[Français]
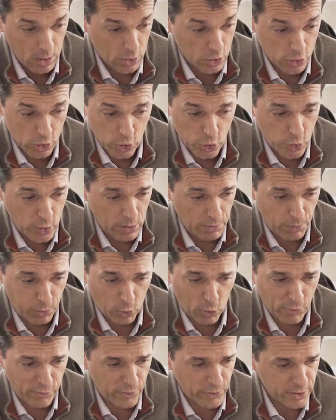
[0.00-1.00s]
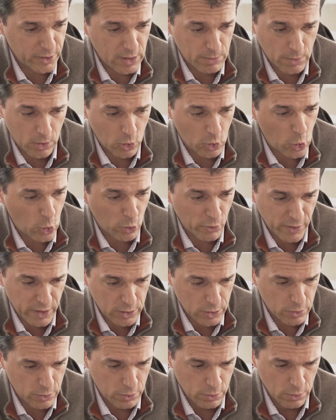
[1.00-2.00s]
Je suis profondément
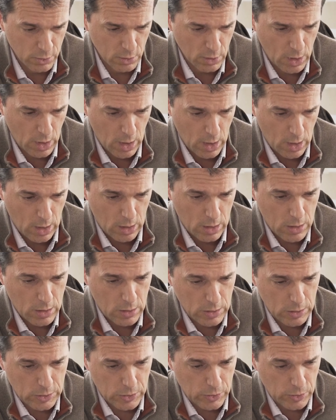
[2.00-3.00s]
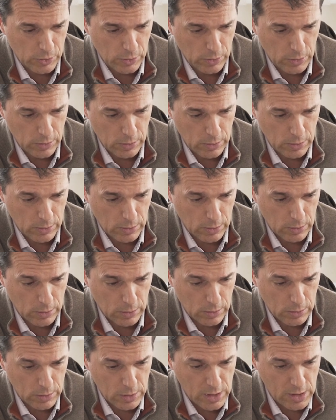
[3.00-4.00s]
convaincu
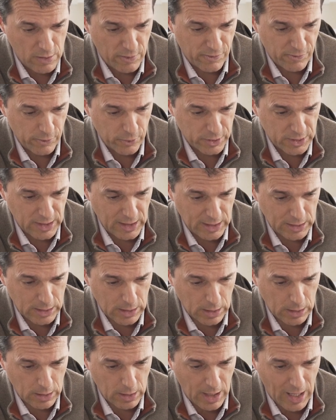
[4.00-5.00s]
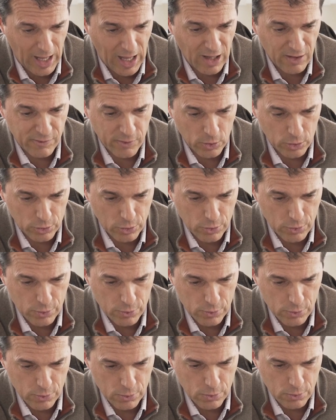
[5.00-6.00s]
que il faut être avant
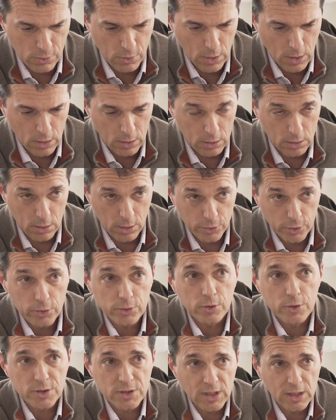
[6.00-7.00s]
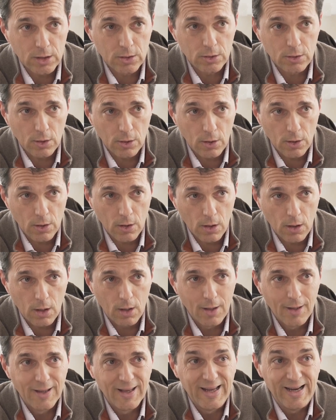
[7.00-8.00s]
tout, dans notre secteur,
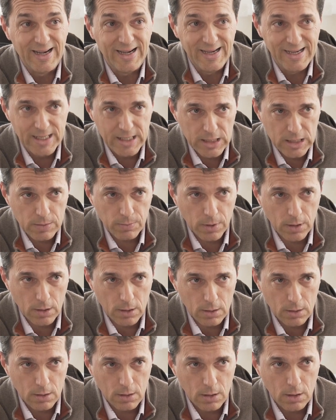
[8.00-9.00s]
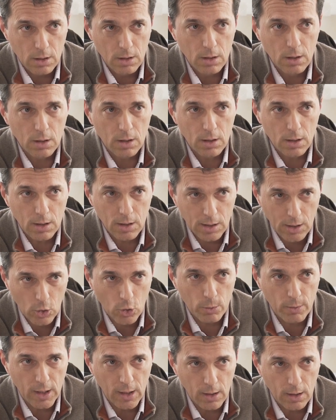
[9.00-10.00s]
libre et
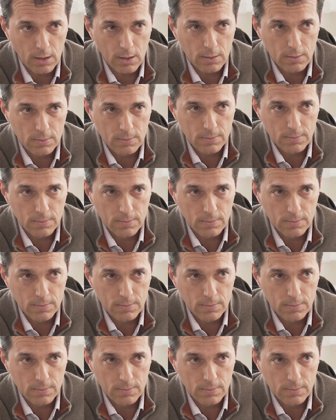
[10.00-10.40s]
rebelle.